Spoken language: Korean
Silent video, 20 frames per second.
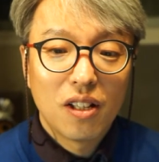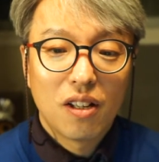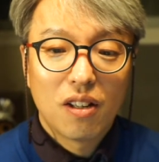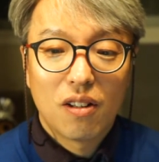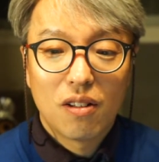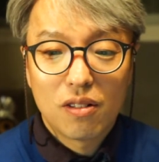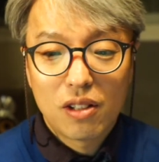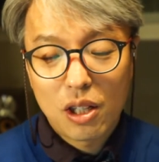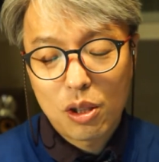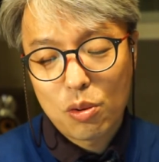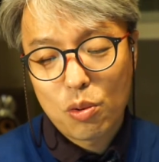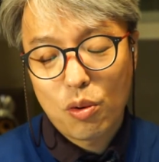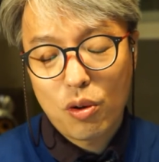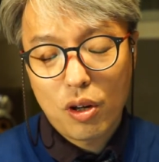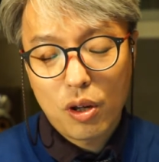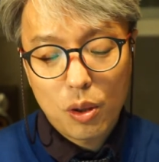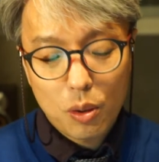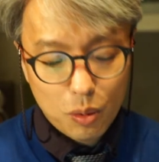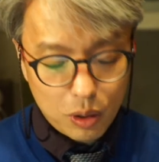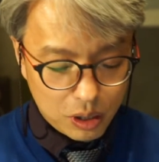어,
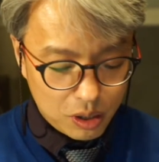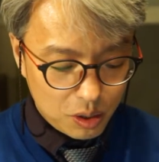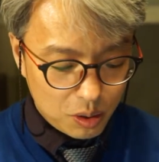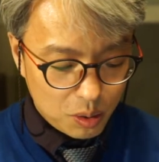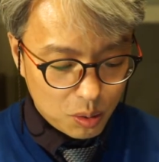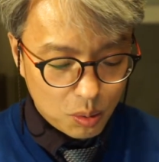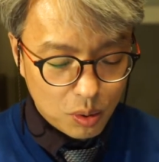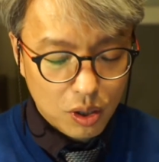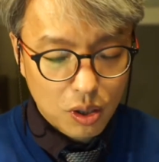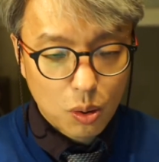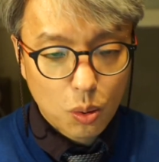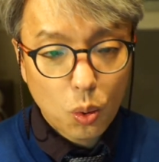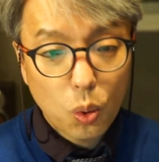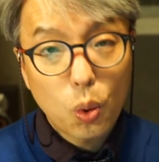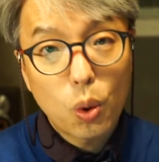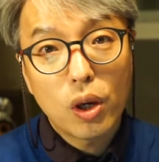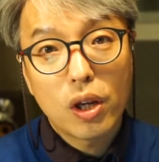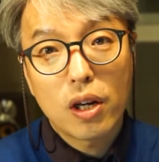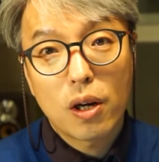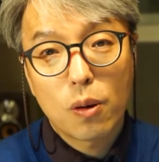네트워크로 같은 경우에는
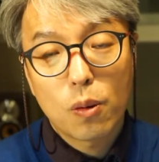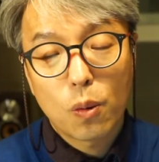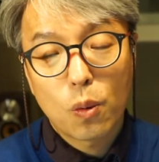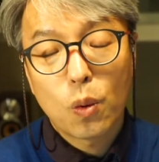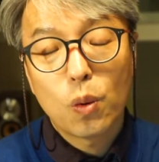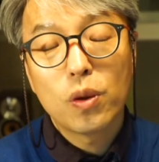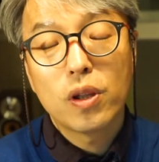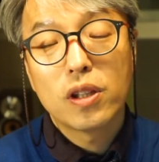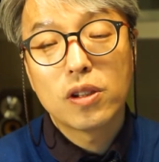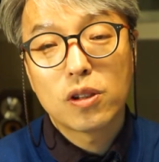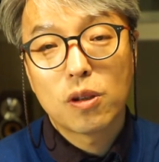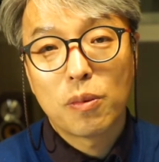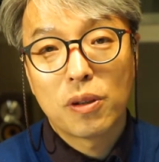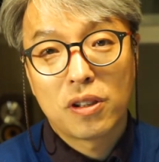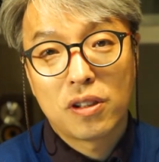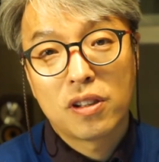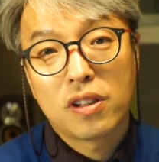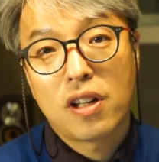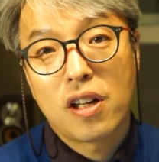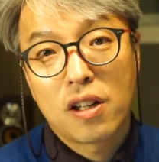코일하고 콘덴서만
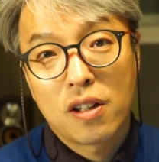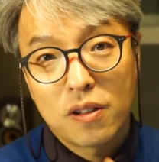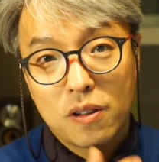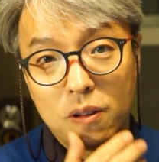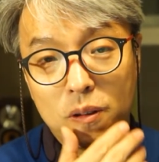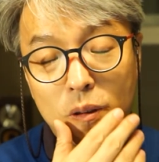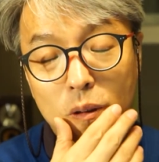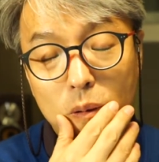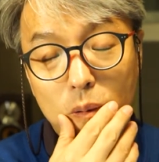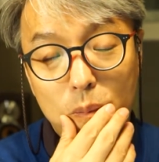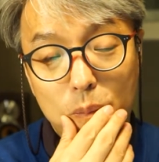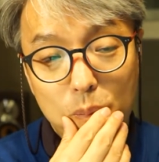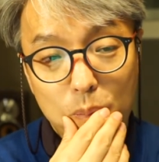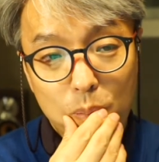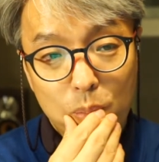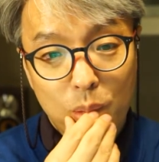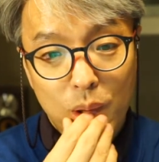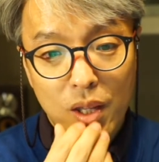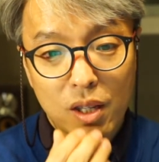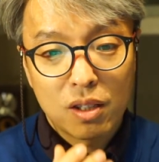들어가 있거든요.
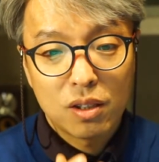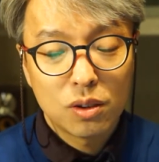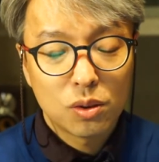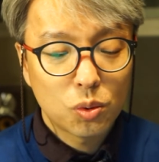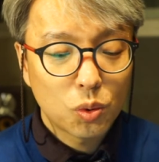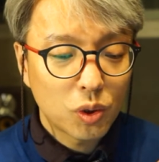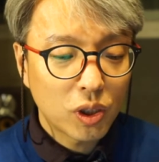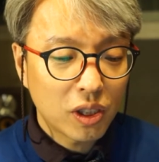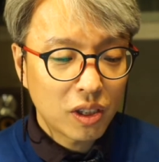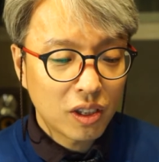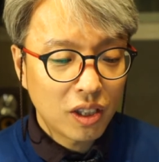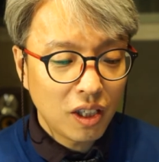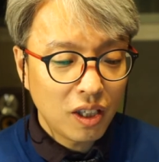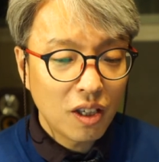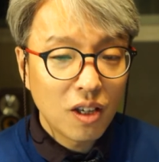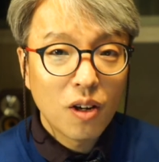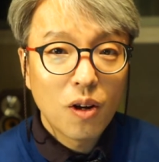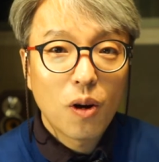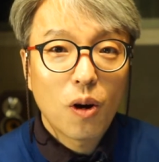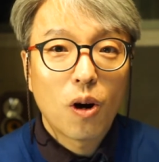음, 그 소자들이
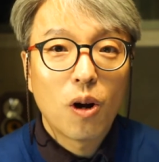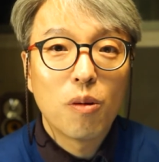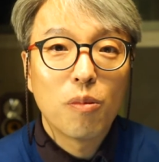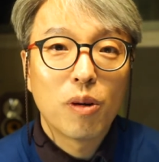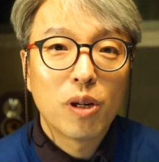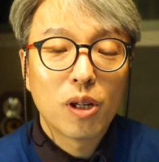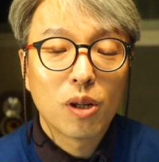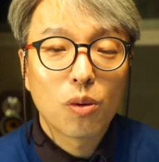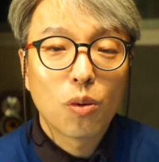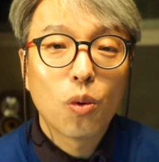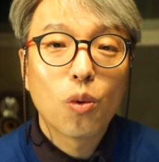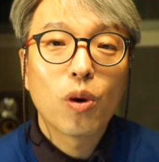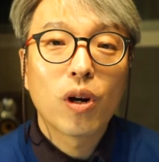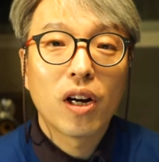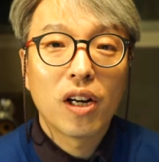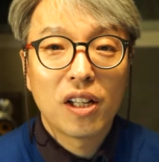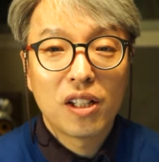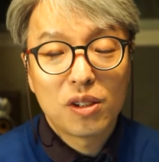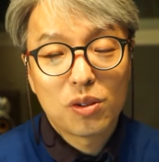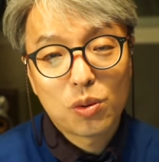얼마나
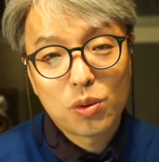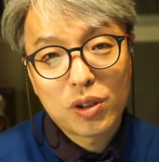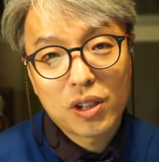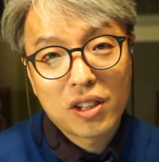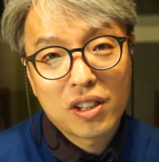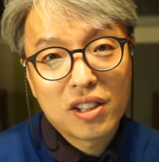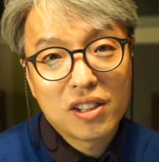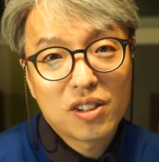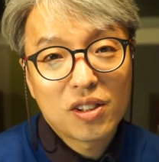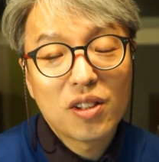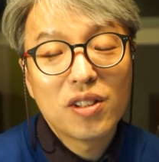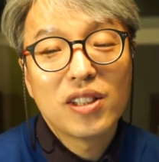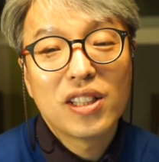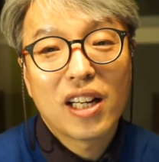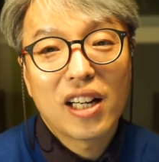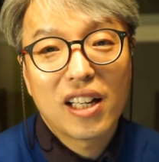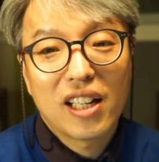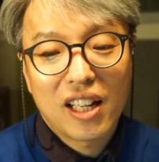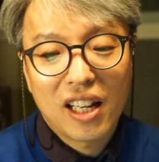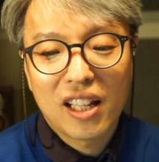고가의 소자를
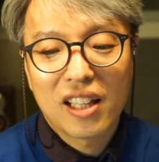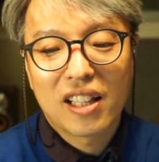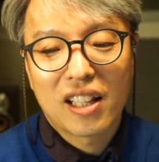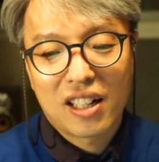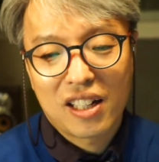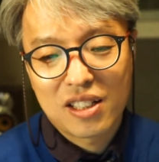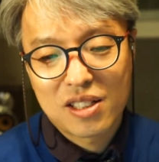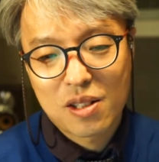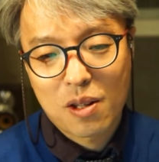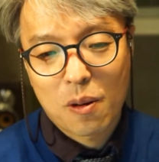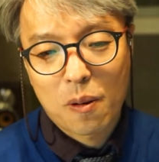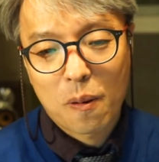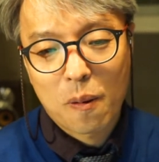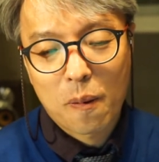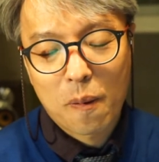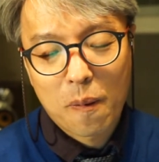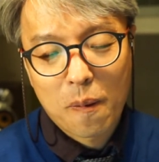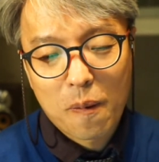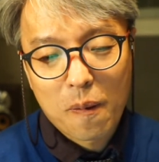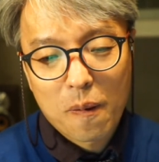썼냐에
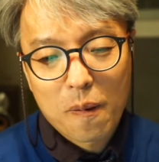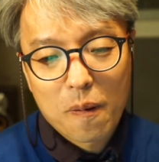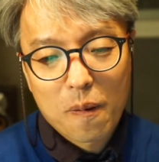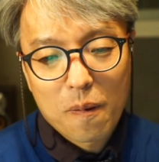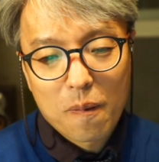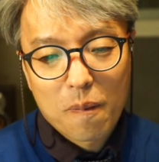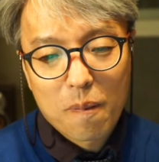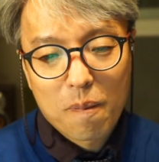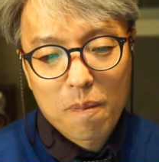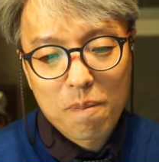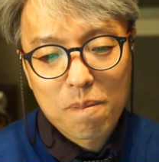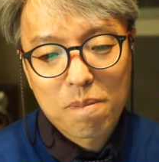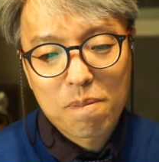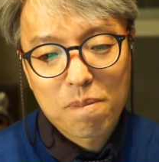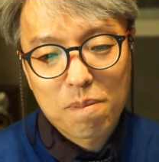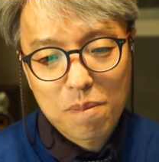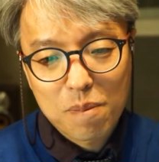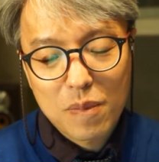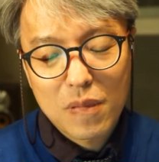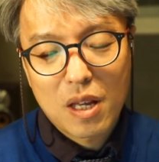따라서
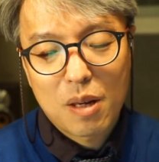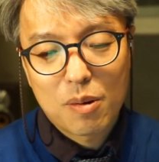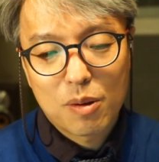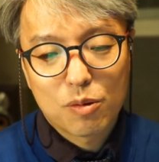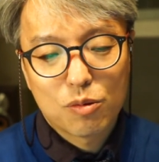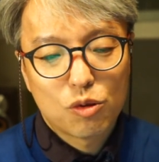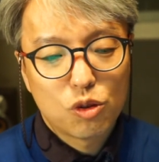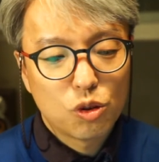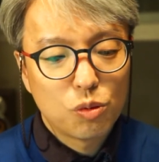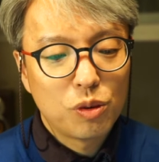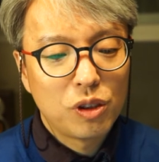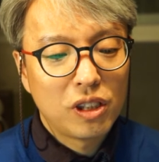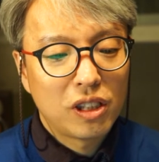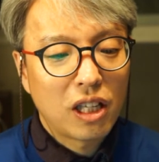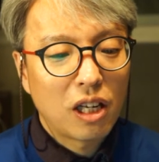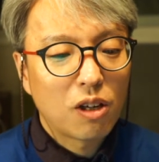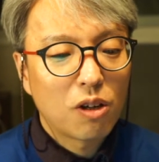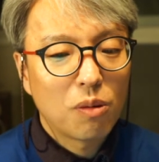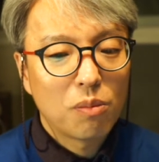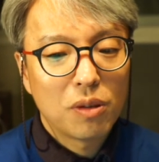음, 아, 구분이
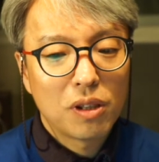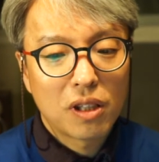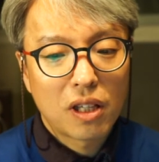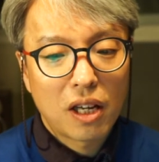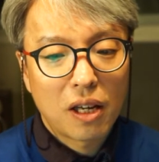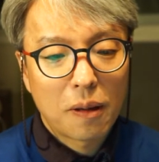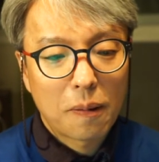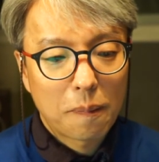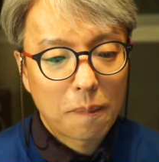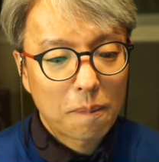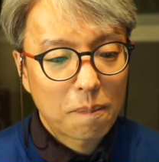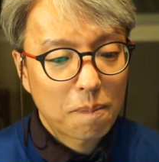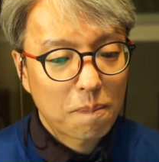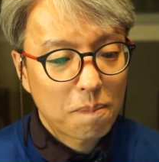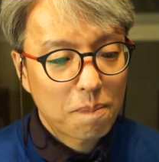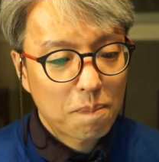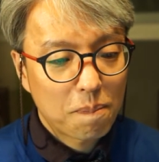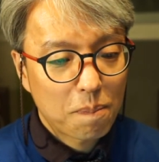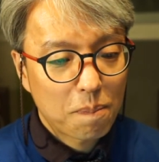될 겁니다. 음.